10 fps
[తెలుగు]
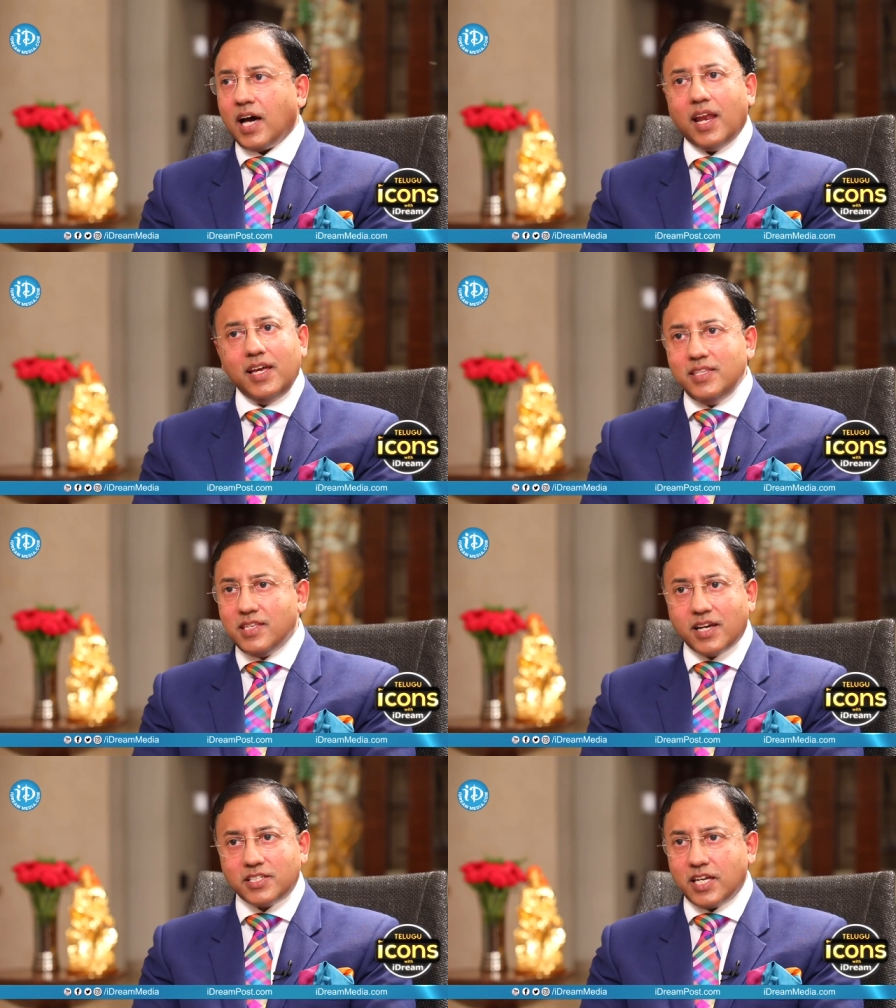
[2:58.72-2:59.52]
చాలా
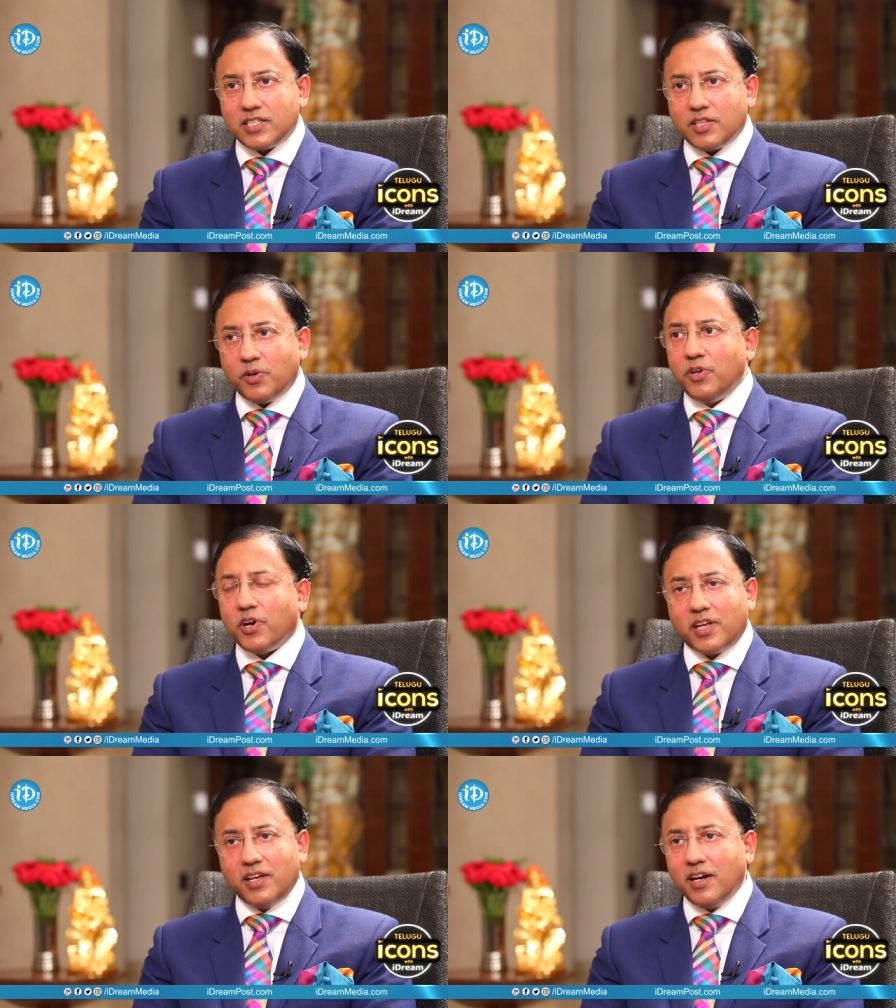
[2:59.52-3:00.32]
ఈజీగా చేస్తావు
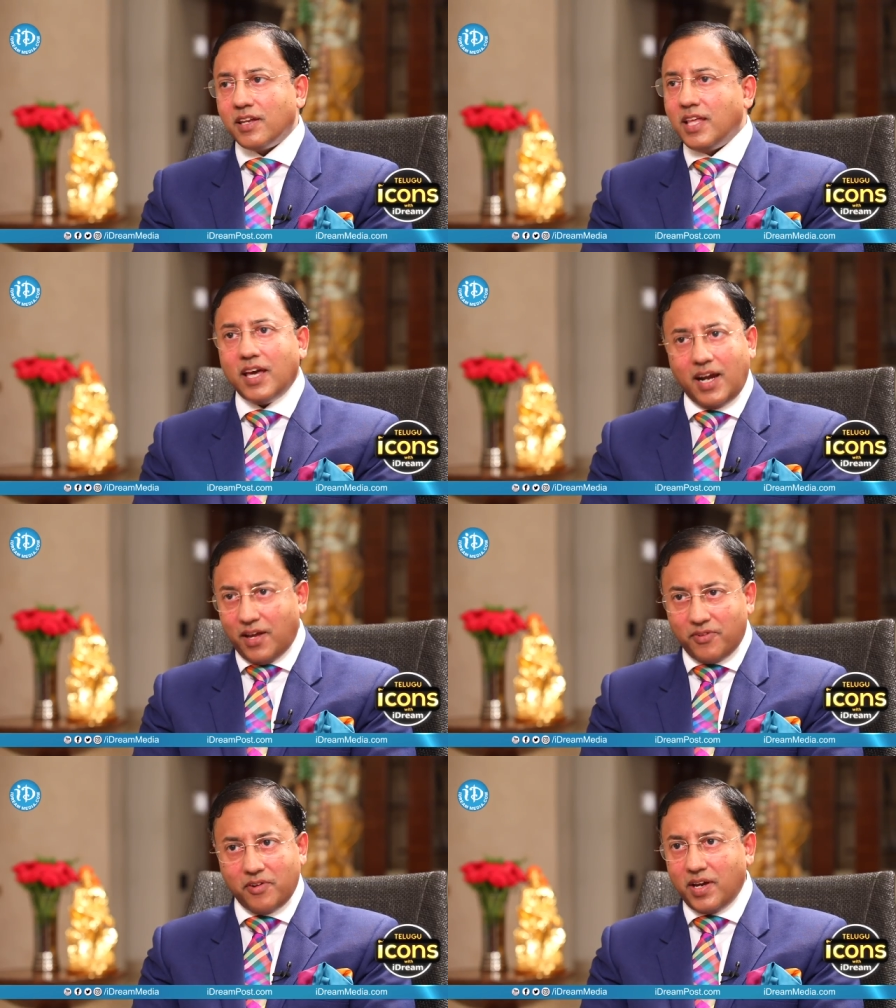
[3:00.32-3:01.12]
యు ఆర్ హియర్ దేర్
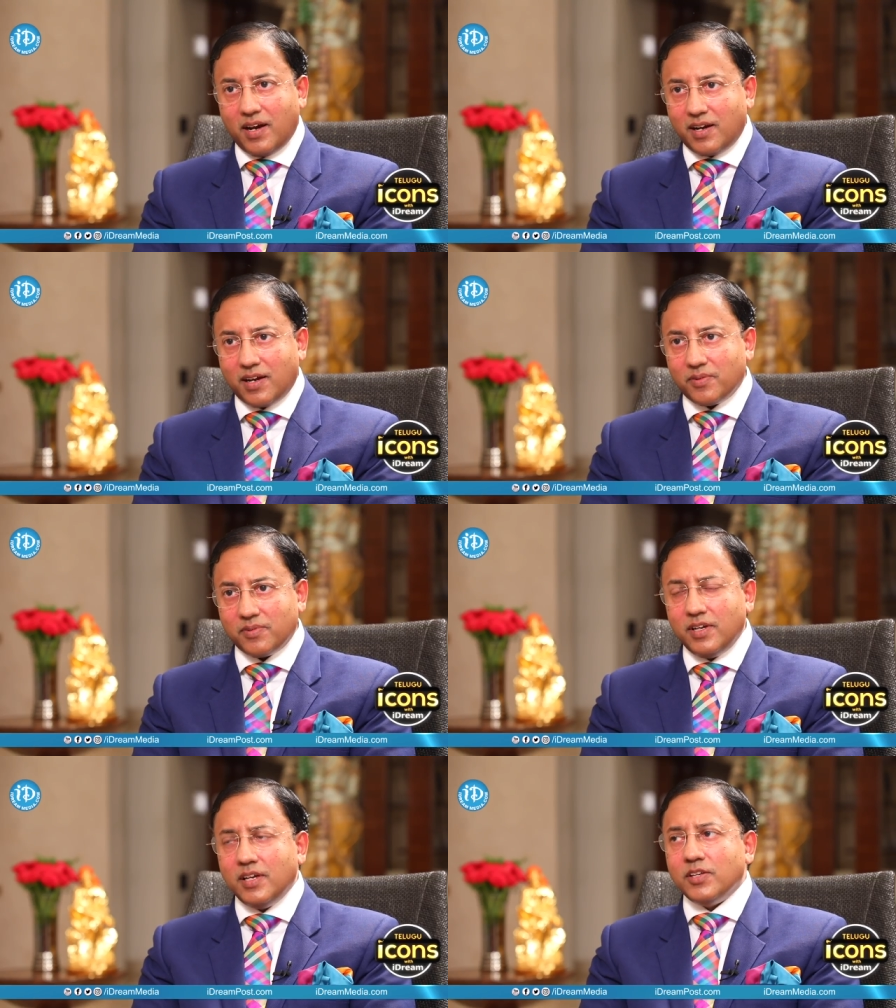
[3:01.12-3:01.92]
అండ్ ఎవ్రీవేర్ అంటారు
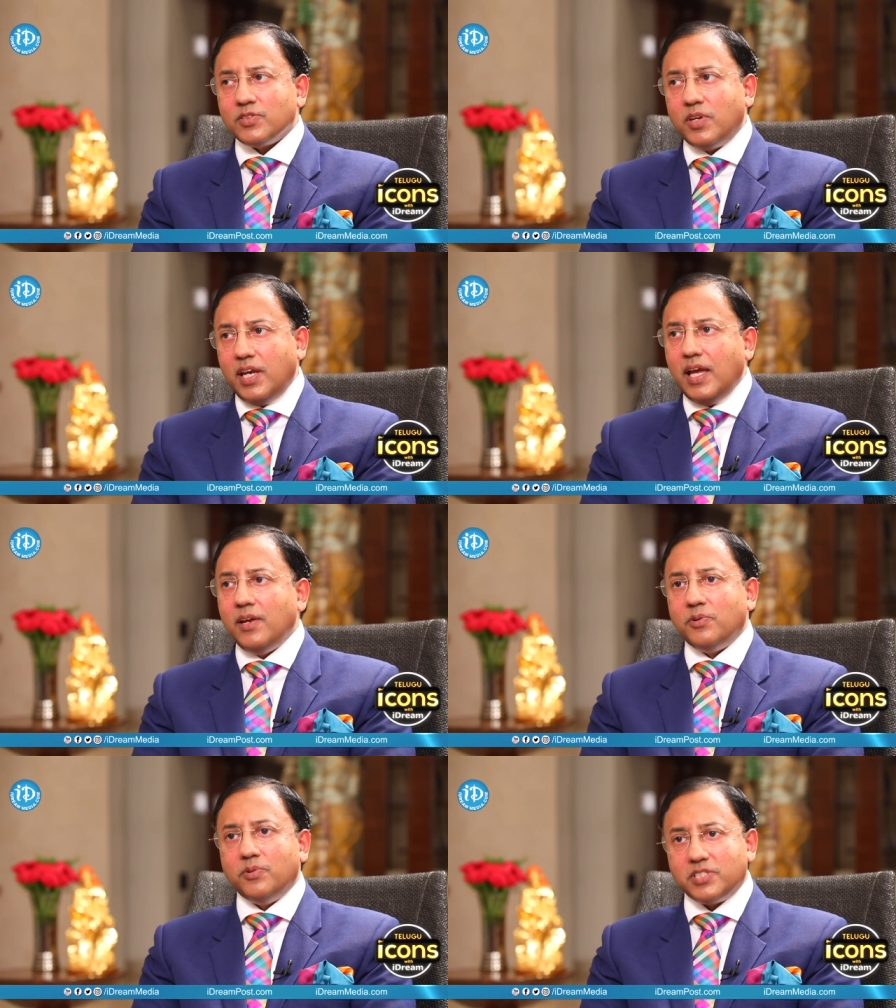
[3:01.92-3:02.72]
సో
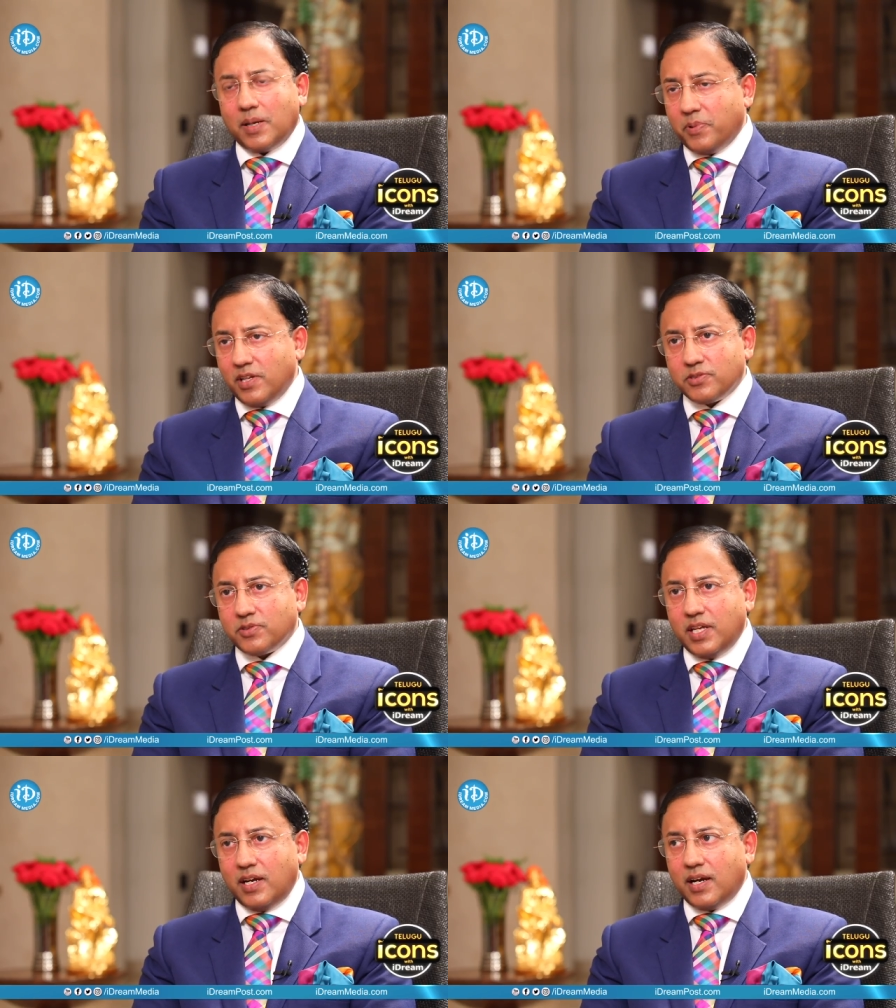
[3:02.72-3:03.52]
నేను
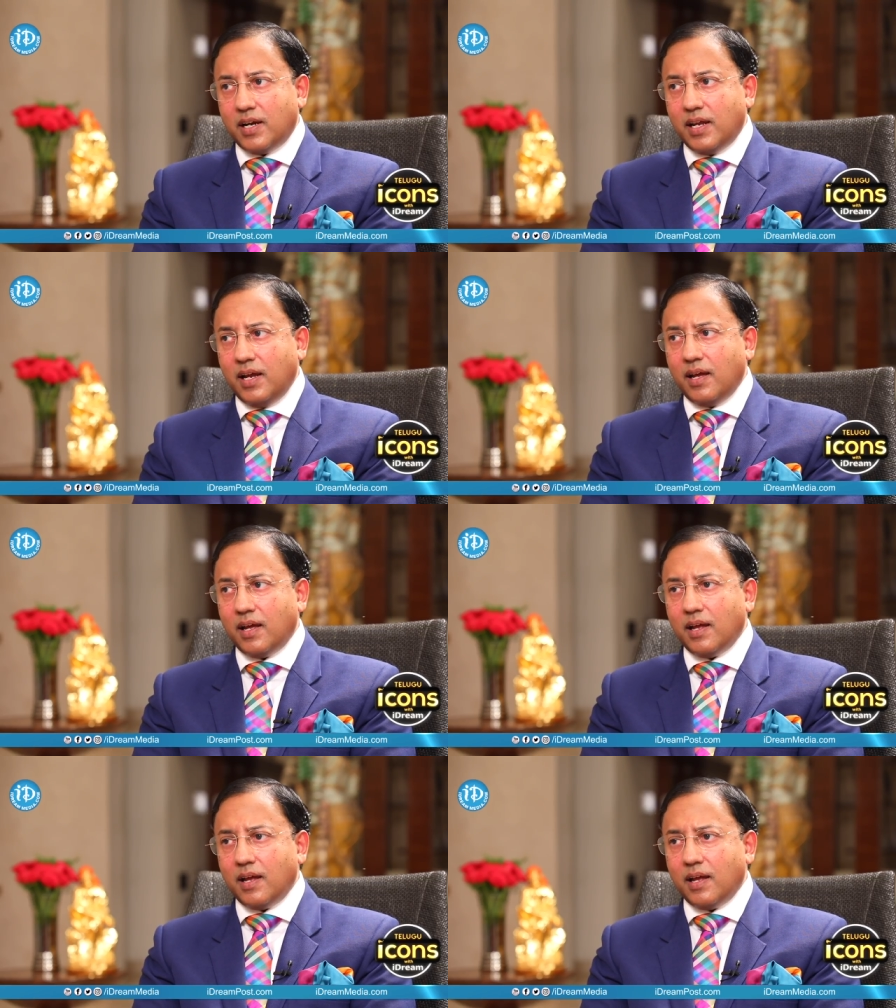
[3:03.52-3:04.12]
చెప్పదలుచుకుంది ఏంటంటే